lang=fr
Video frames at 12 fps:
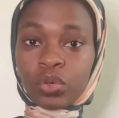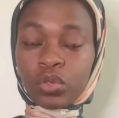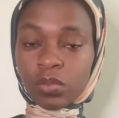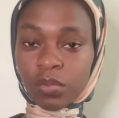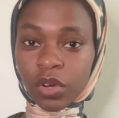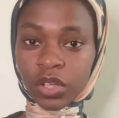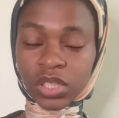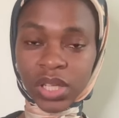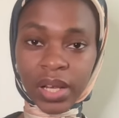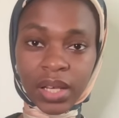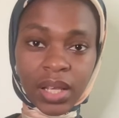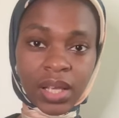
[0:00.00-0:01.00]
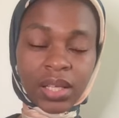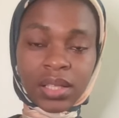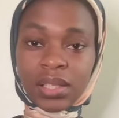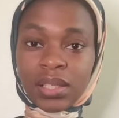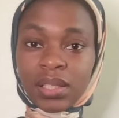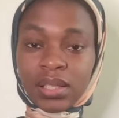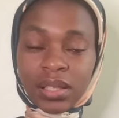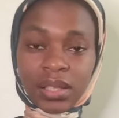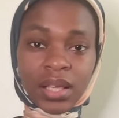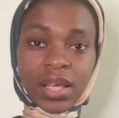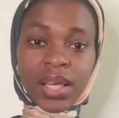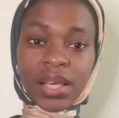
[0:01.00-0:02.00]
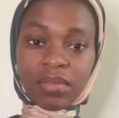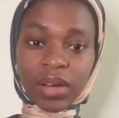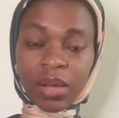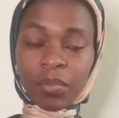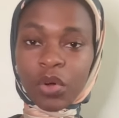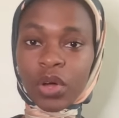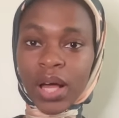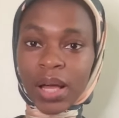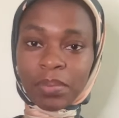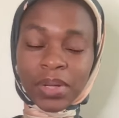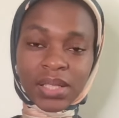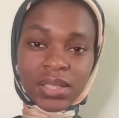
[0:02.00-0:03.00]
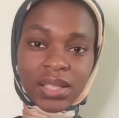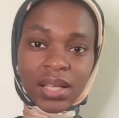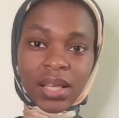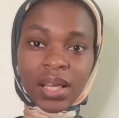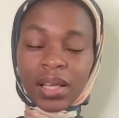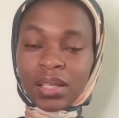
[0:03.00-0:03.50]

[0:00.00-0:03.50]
une blockchain qui est vraiment apprécié